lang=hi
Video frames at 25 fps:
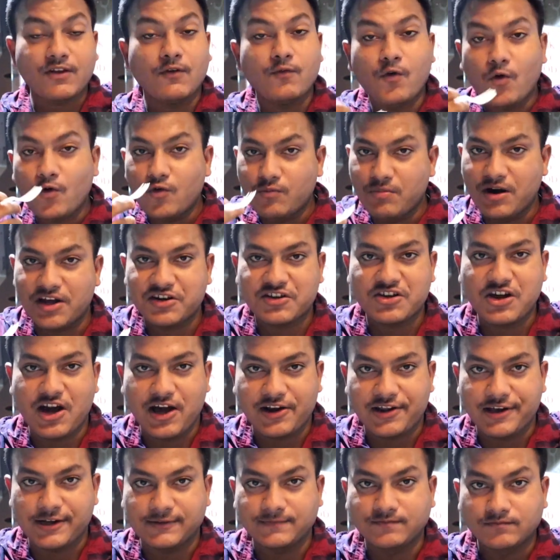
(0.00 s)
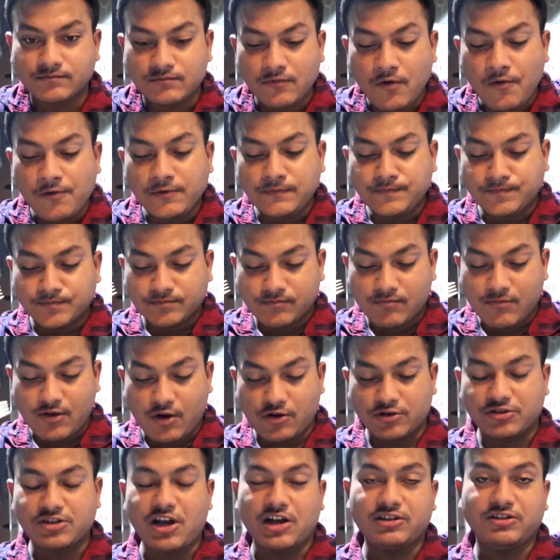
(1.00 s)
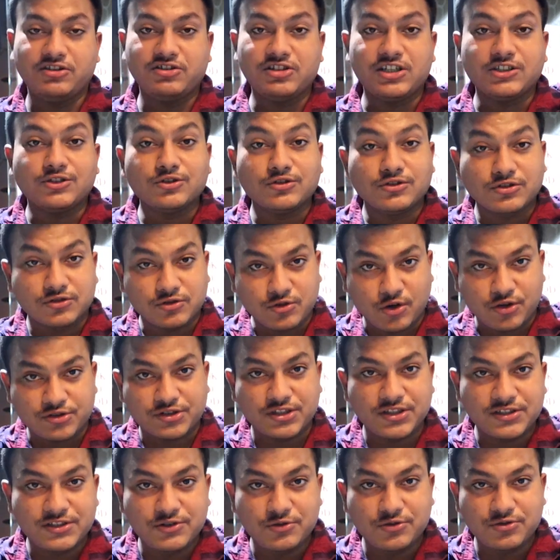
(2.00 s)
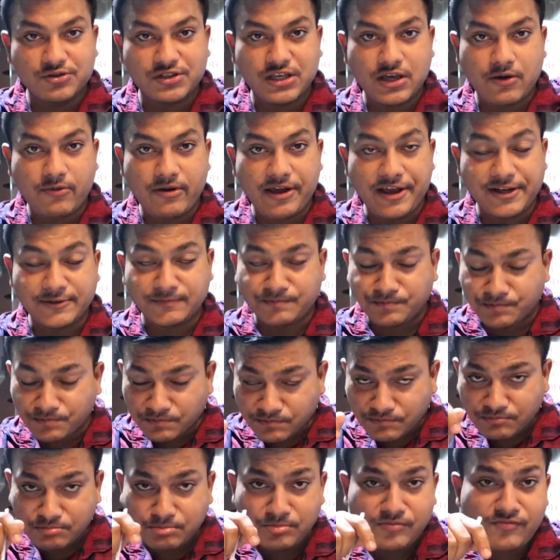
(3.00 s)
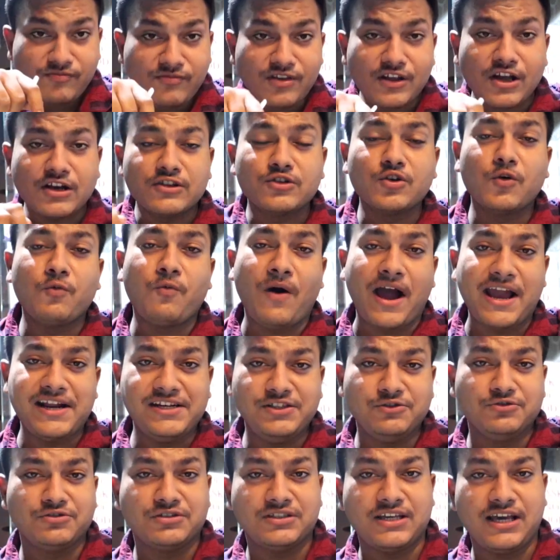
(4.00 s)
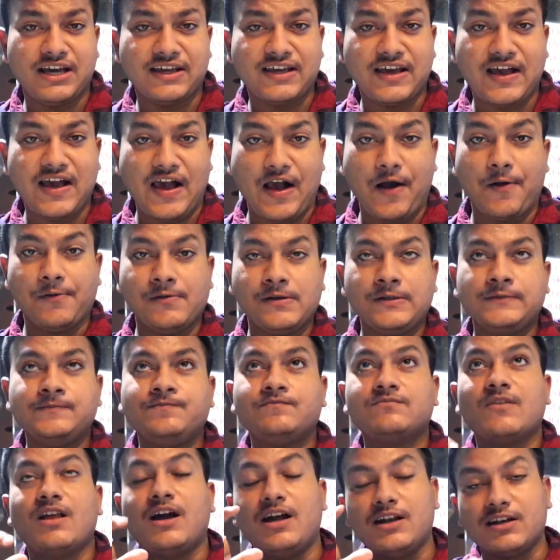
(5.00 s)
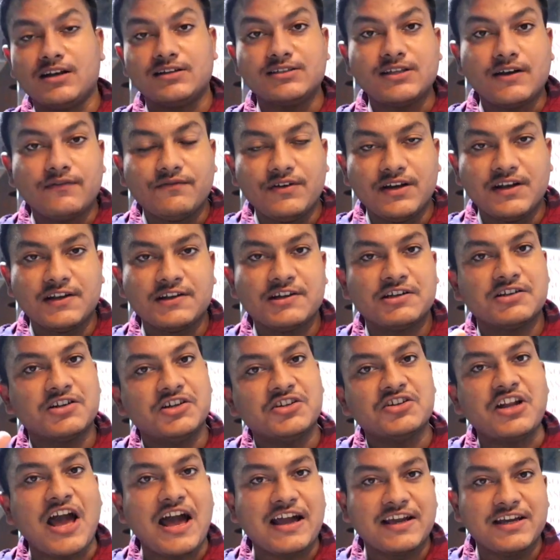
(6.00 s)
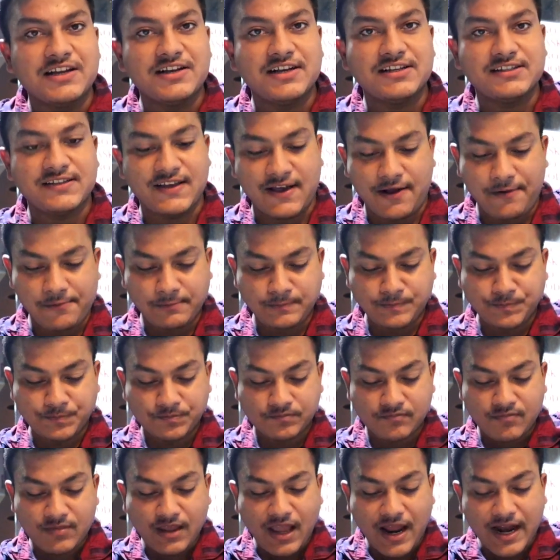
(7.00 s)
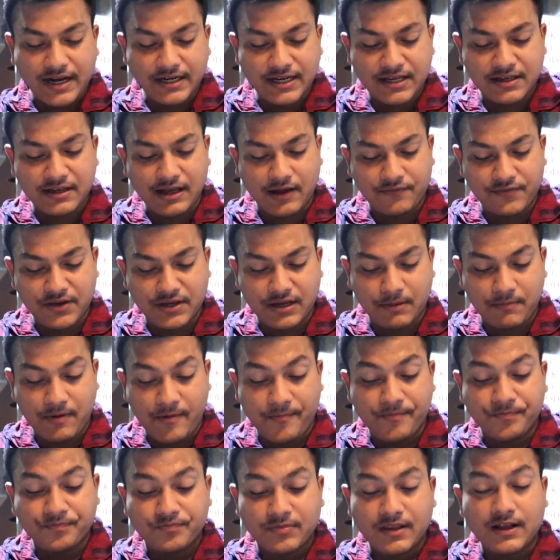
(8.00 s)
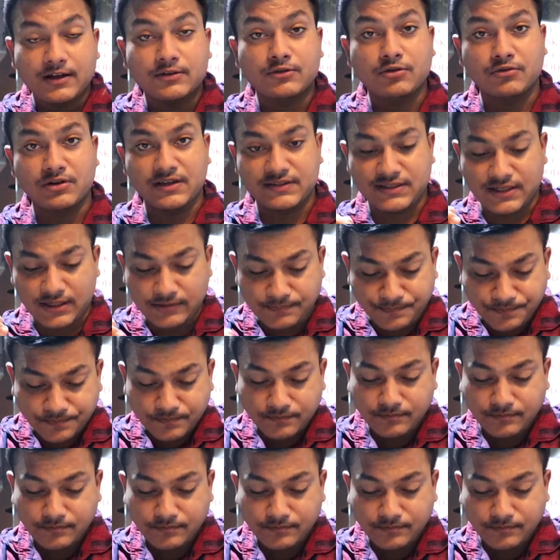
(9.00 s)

वो उभर के आ रही है और साथ ही साथ जो सॉसेज यूज़ किए हुए हैं जो वाइन यूज़ किया गया है हल्का सा विनेगर का टैंगीनेस है एंड एक काफ़ी कम थोड़ा सा